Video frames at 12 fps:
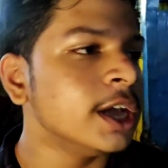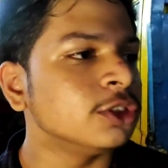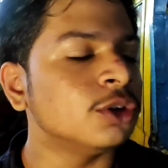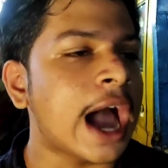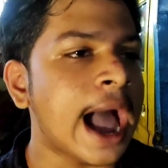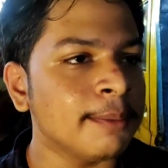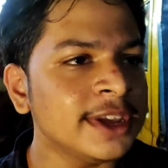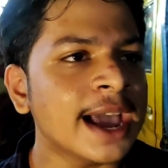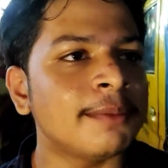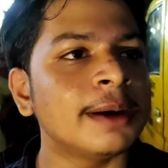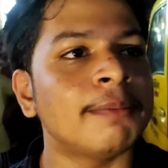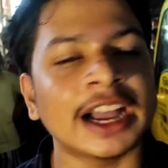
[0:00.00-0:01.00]
তো আমি
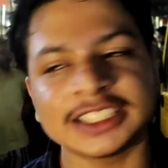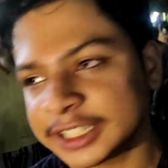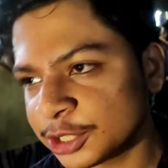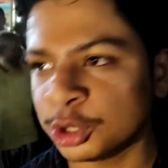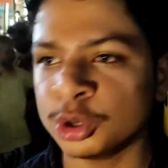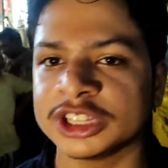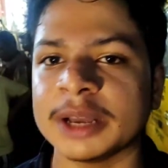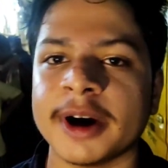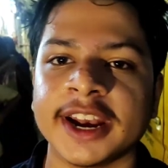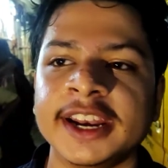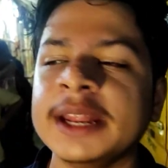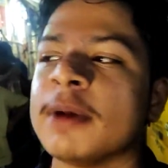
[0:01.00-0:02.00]
আমার বাসাতেও ঢুকতে
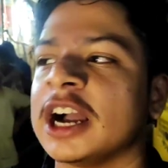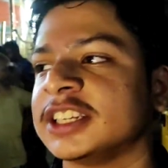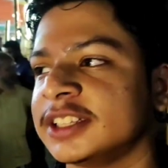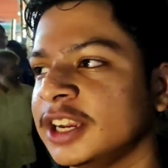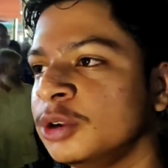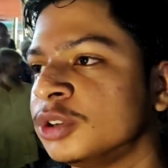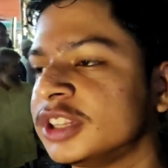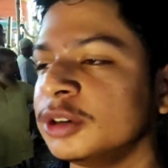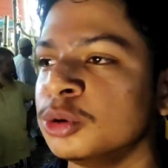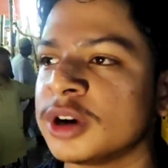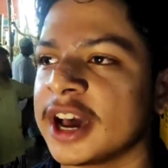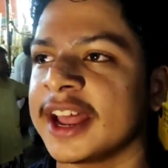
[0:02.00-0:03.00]
পারিনি বাসাতে
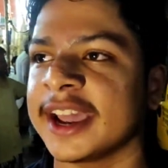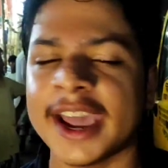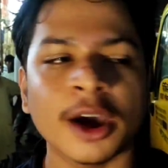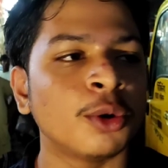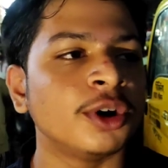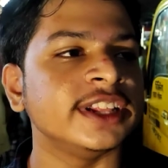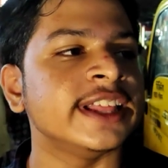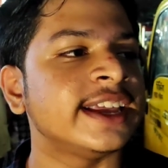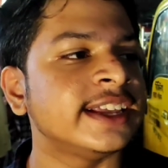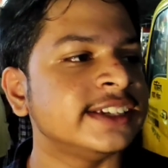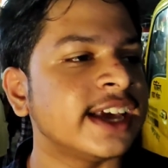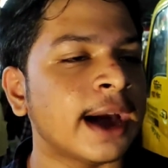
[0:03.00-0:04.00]
ঢুকার আগে গরুটি
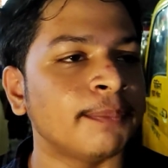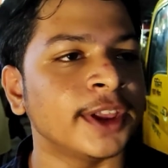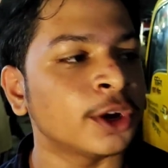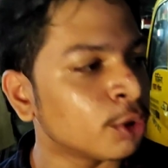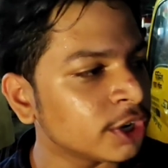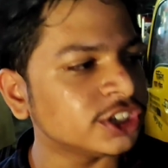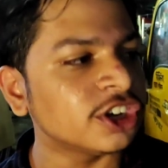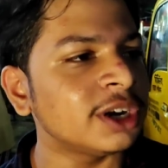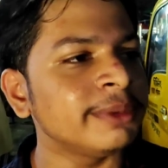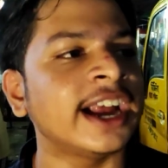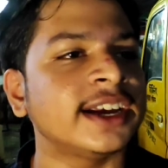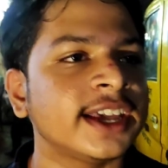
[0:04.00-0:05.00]
দেখি যে আপনার গরুটি যখন
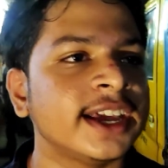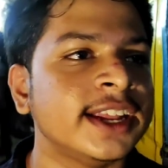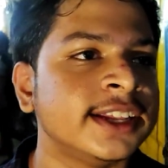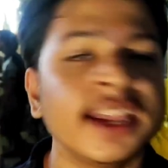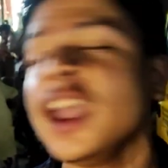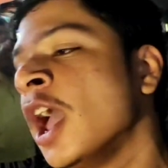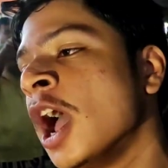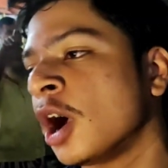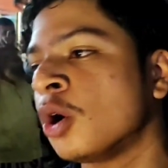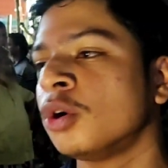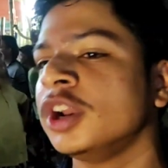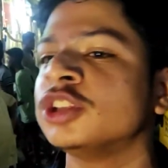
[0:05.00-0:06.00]
আমি হাট থেকে নিয়ে যাই
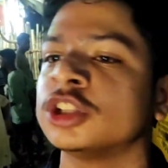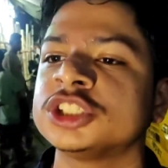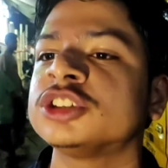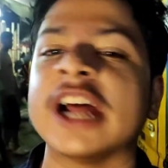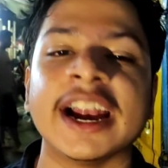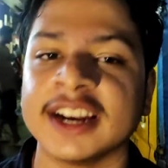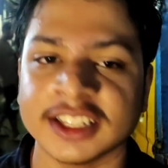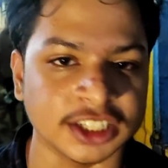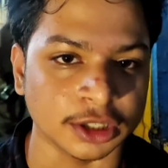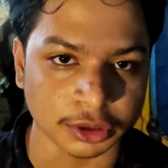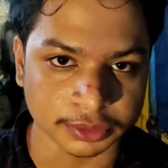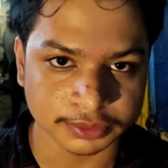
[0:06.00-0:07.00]
গরুটি যথেষ্ট ঠান্ডা
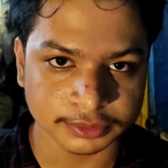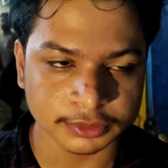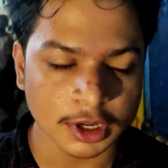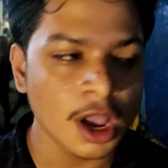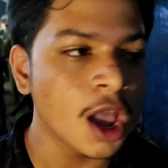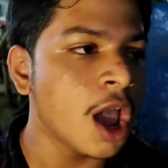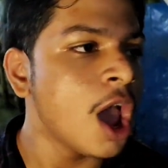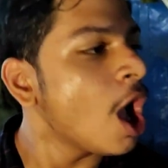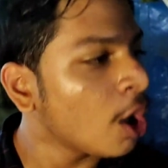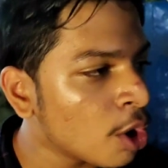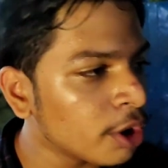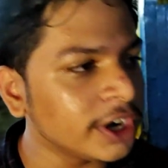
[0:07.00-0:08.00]
ছিল
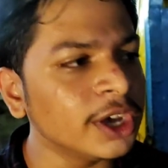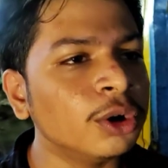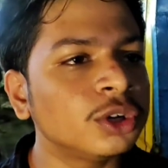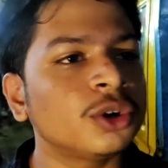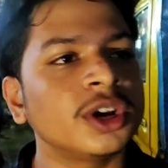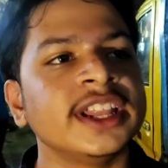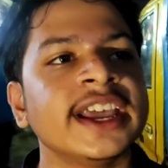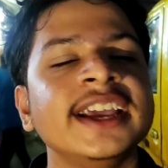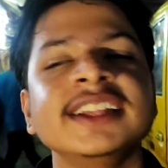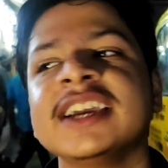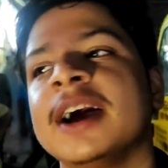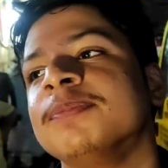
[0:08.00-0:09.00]
গরুটি হুট করে দেখি
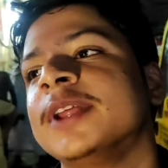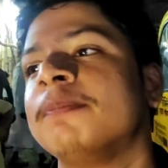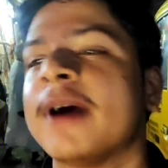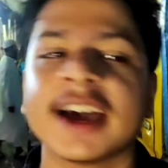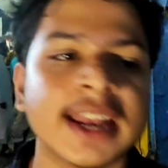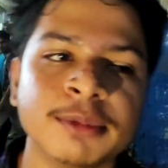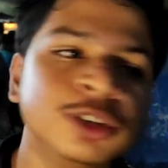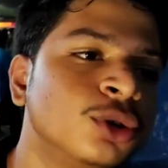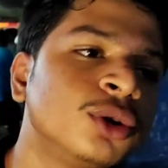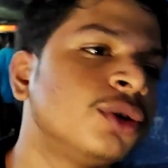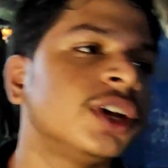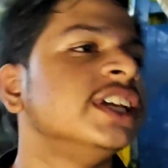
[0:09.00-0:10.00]
যে আপনার পাগলামি
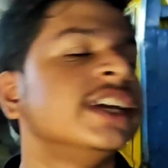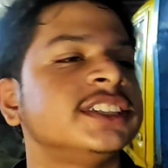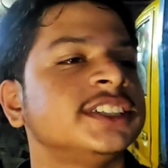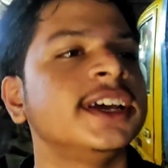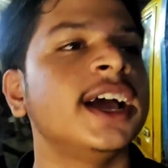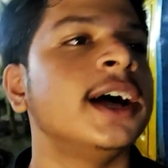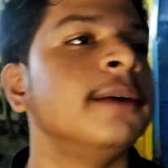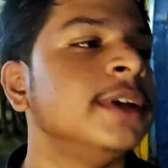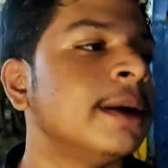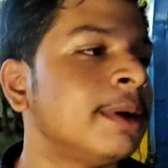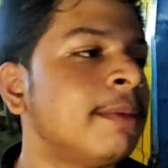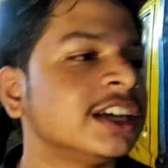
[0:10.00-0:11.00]
শুরু করে দিয়েছে আমি
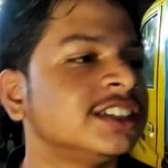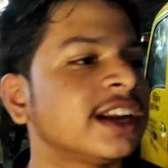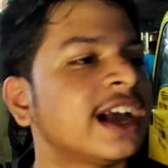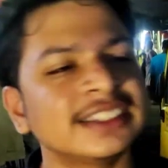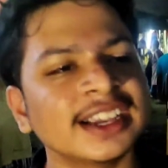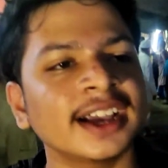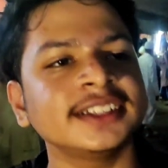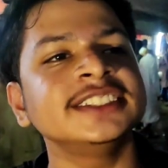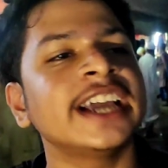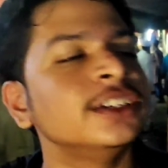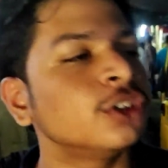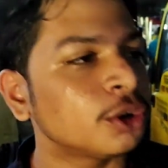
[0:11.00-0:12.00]
আমার বাসার কাছাকাছি
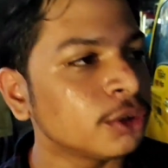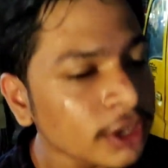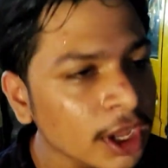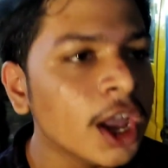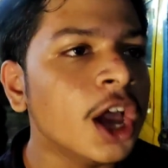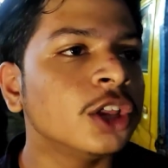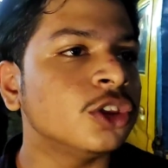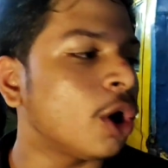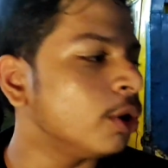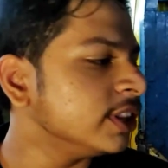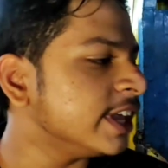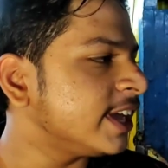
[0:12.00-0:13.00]
যাই যখন
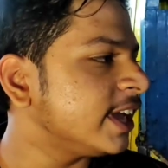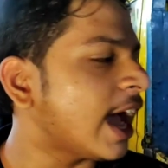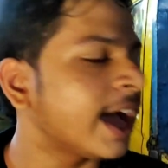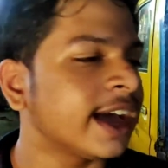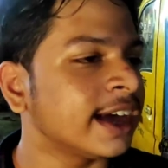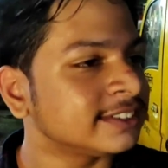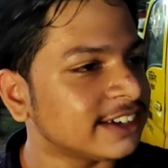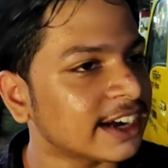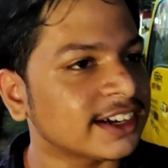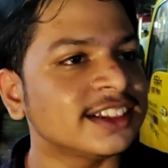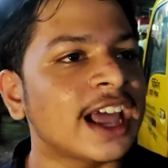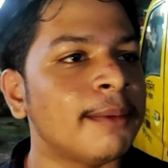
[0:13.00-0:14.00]
তখন দেখি
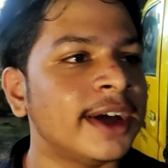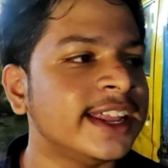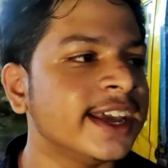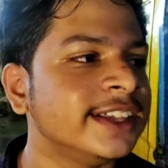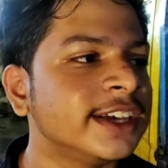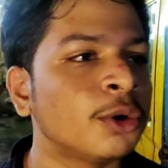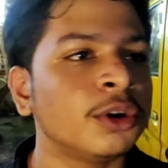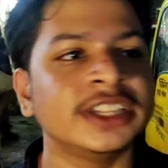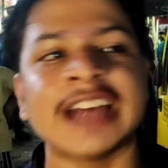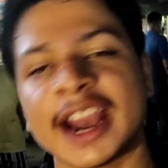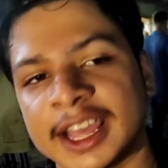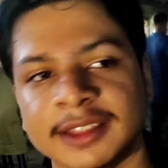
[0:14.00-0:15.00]
ট্রাকটা থামায় দেখি যে গরুটি
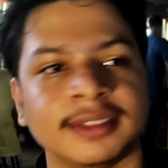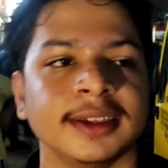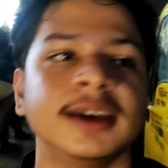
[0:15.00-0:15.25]
দাঁড়াই